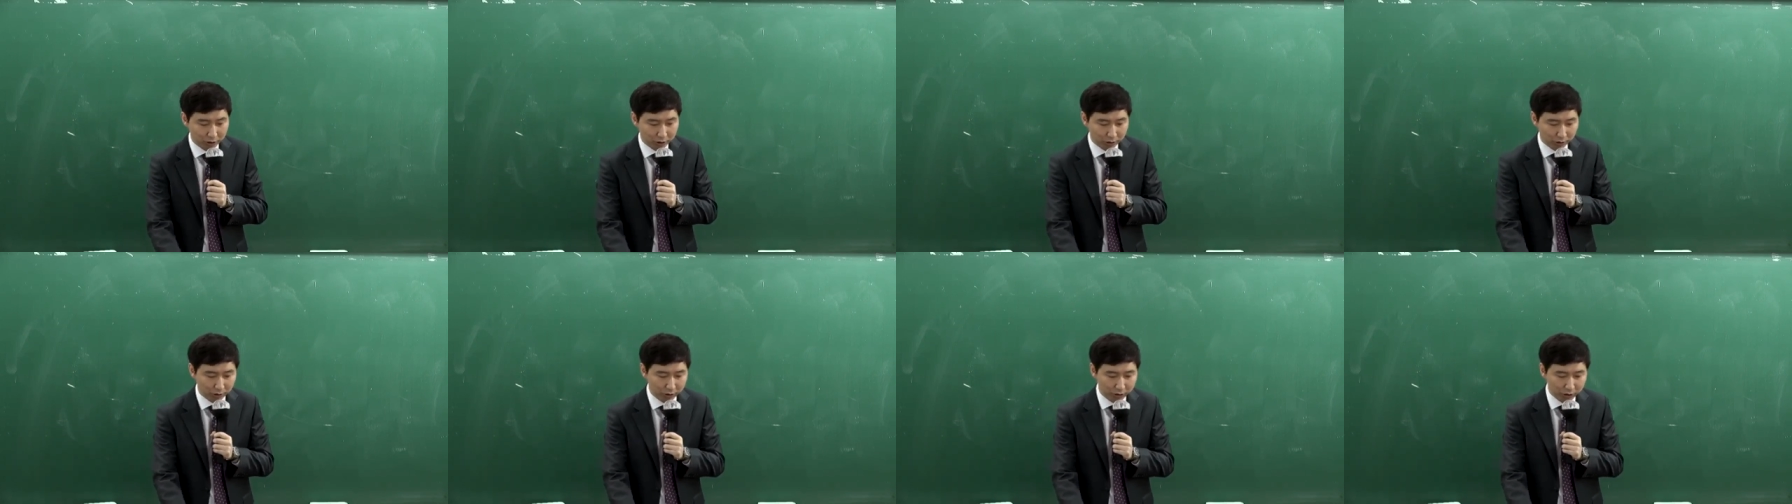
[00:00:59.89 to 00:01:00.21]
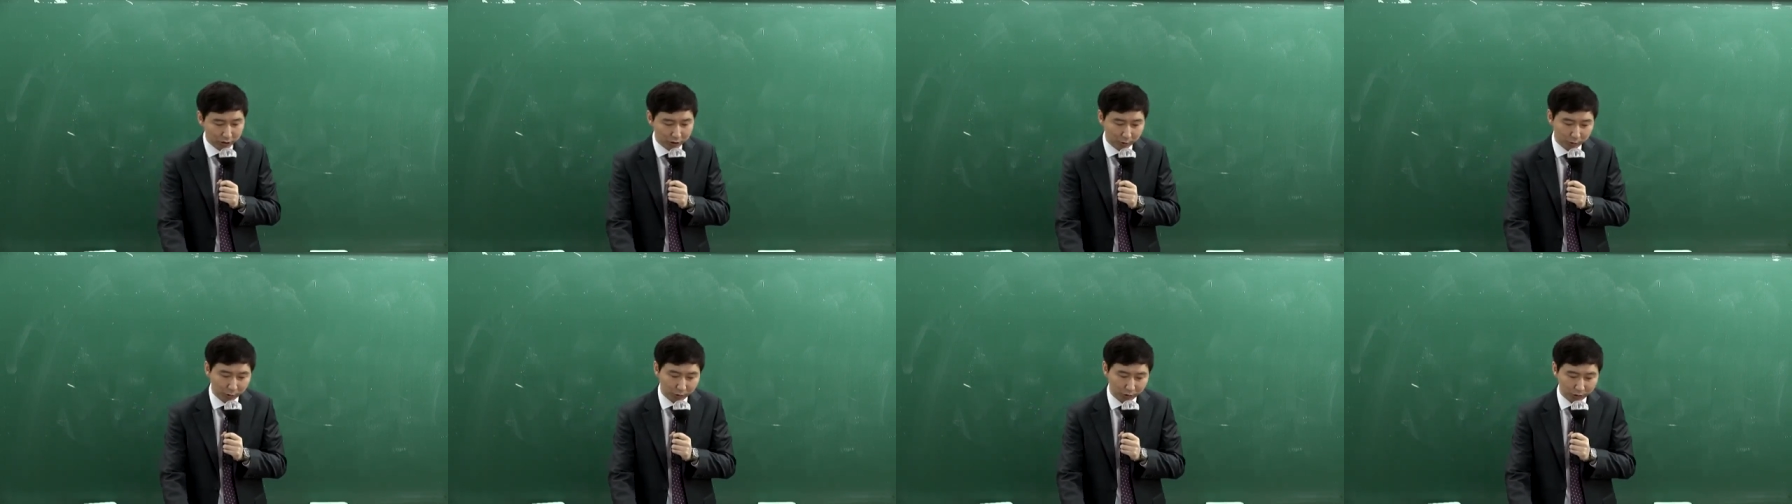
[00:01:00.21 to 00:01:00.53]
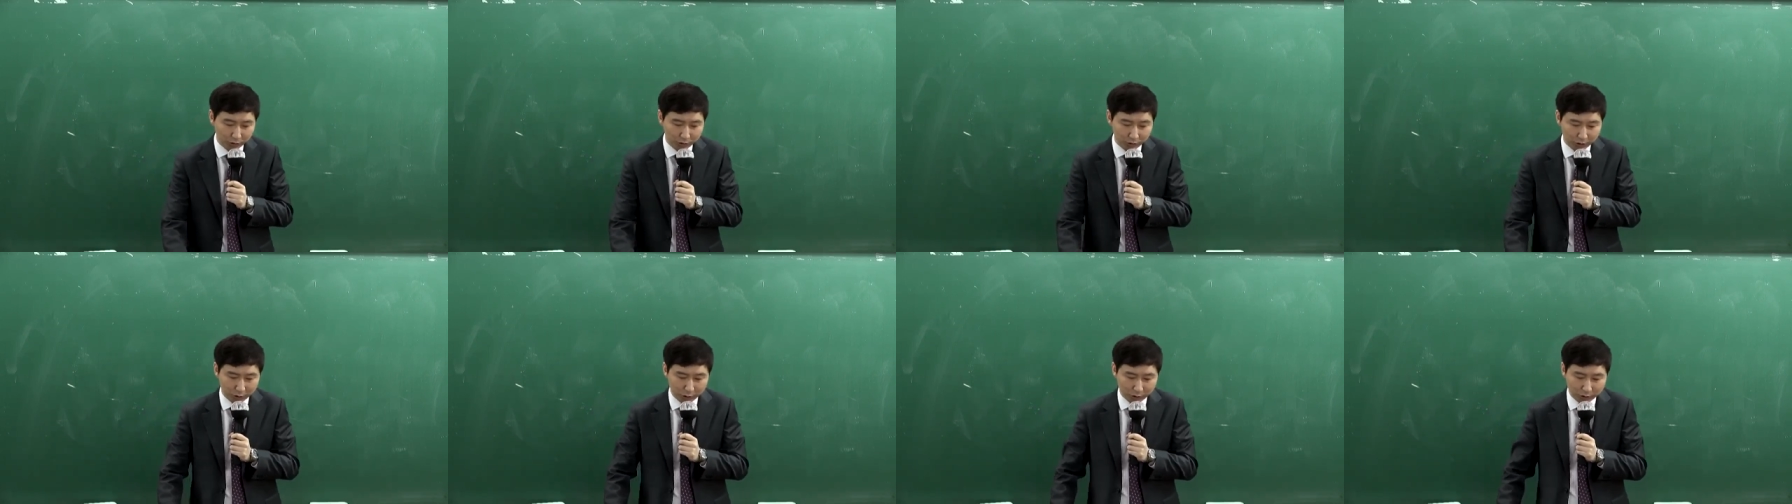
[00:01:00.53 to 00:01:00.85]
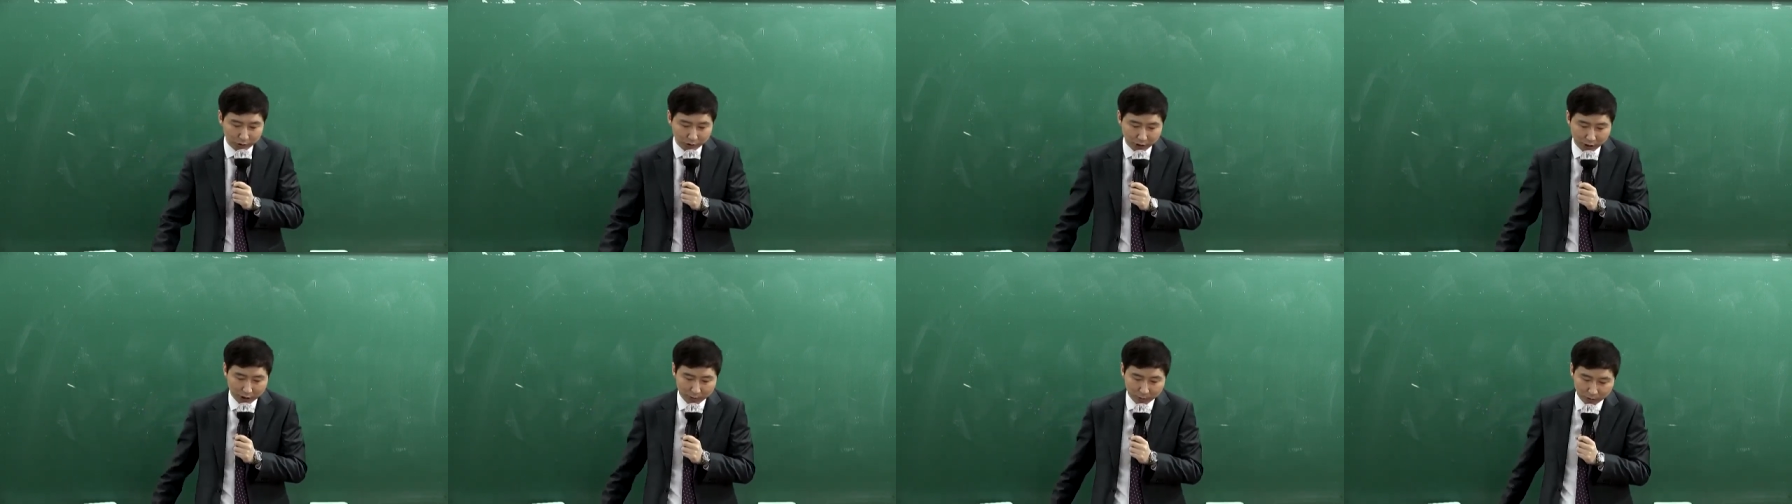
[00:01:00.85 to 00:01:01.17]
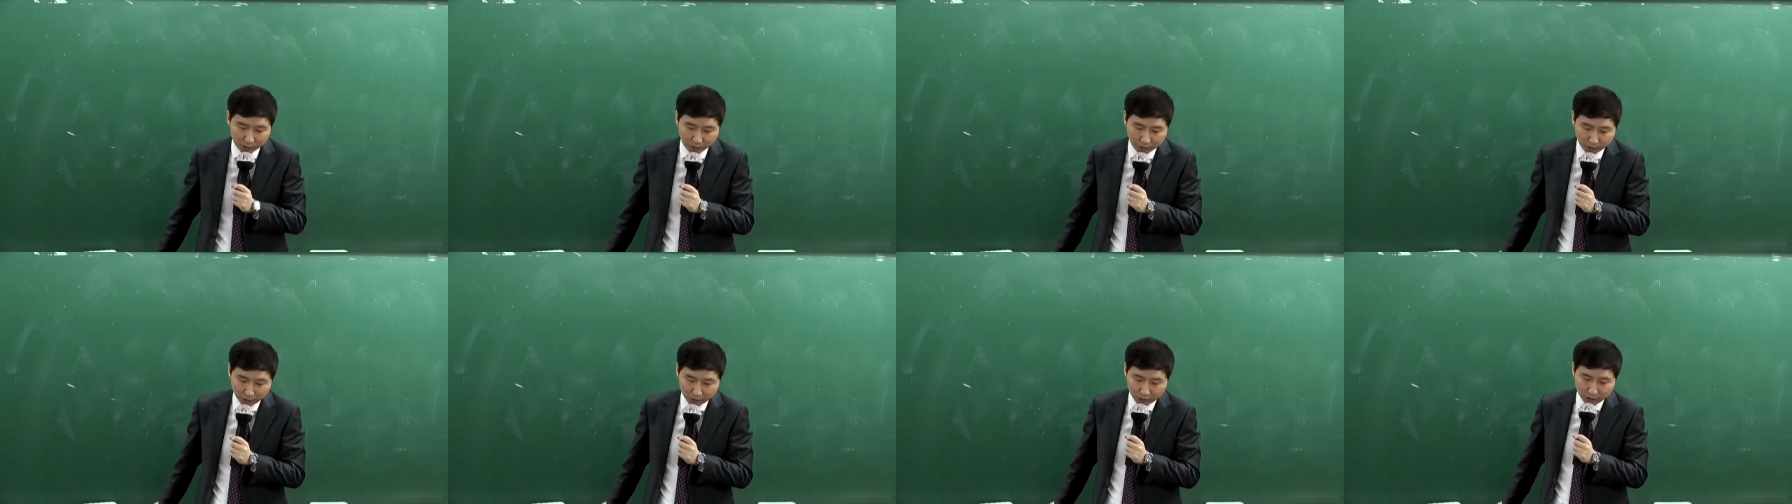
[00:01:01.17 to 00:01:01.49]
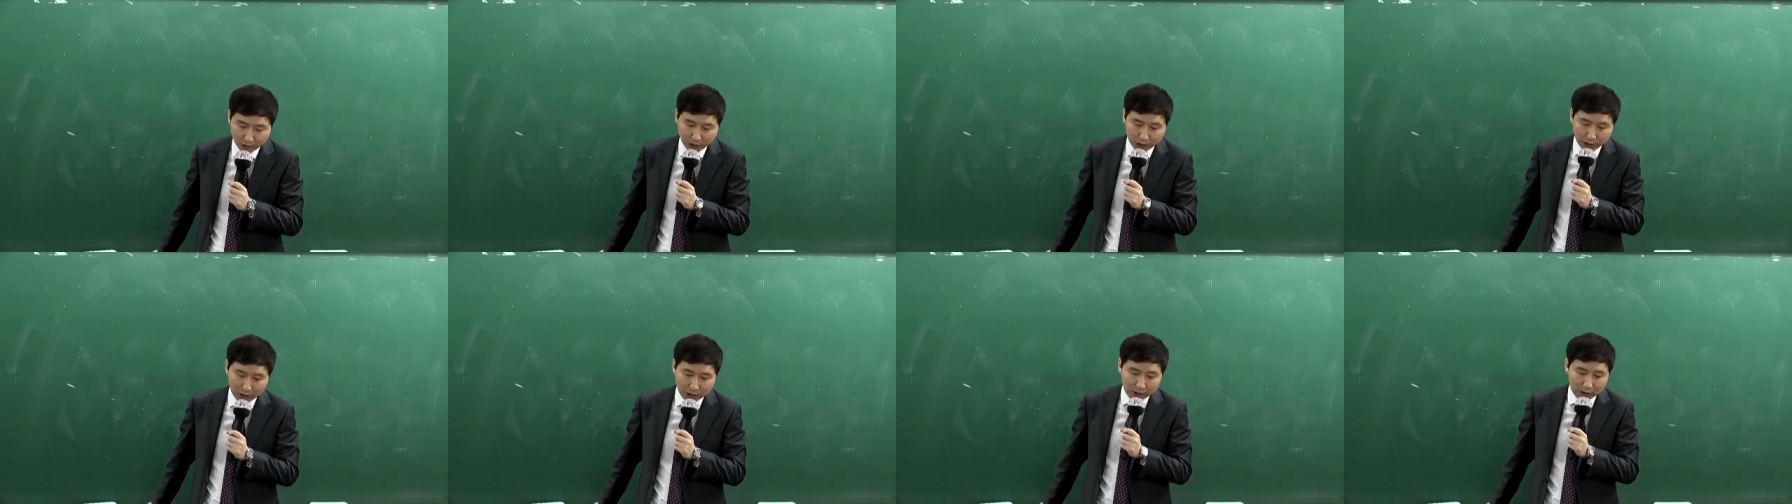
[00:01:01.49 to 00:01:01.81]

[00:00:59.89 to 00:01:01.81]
2015년 1월 4일부터